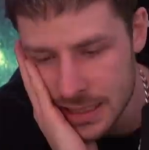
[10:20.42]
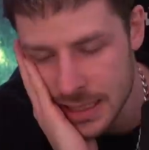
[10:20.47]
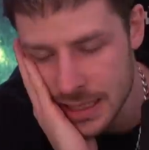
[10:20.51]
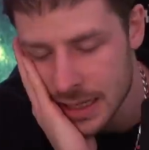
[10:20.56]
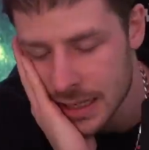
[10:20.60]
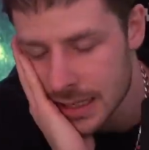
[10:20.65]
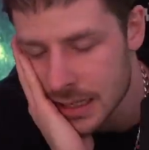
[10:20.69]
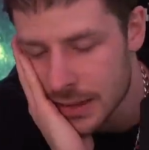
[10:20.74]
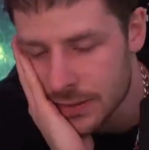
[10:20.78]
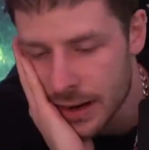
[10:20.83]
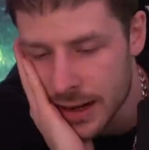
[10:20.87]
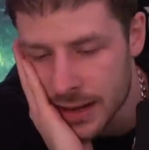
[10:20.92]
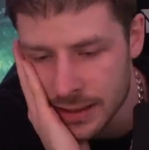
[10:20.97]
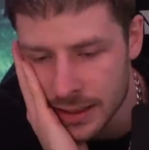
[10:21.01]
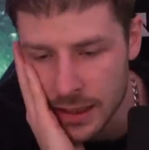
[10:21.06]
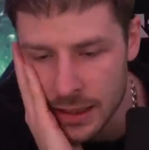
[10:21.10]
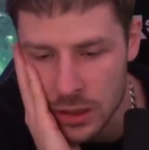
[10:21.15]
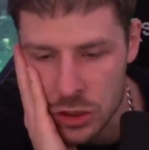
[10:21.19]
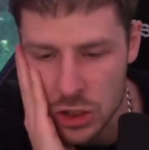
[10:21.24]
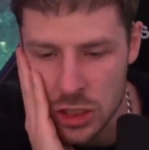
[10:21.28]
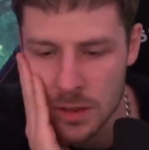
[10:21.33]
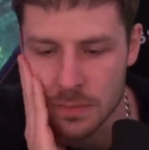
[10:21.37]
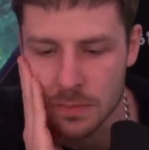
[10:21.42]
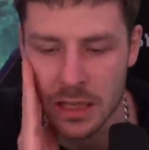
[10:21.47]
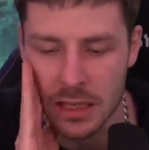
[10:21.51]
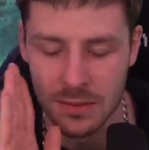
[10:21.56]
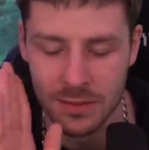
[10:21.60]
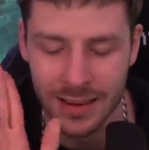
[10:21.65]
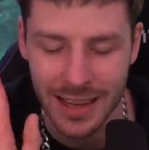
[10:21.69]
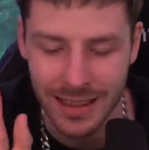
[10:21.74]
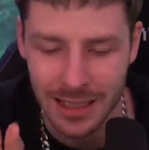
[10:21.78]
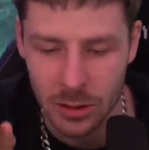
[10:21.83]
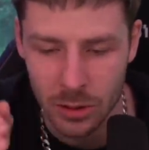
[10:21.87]
Ist ja nicht weiterhin schlimm.
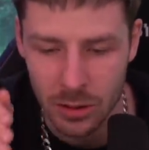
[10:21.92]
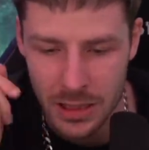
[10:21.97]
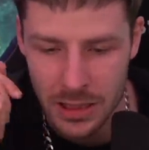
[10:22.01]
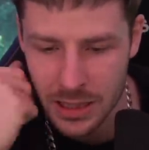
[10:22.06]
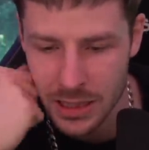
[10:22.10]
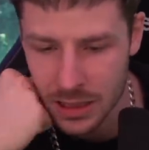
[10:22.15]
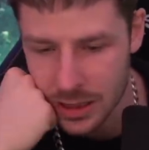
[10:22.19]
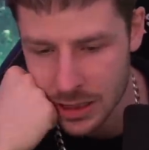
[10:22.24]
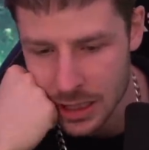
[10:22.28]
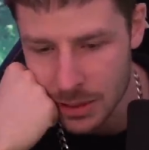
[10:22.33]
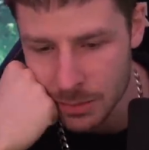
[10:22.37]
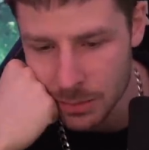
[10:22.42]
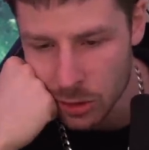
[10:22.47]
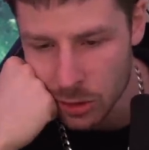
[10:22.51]
Das werden die Leute sicherlich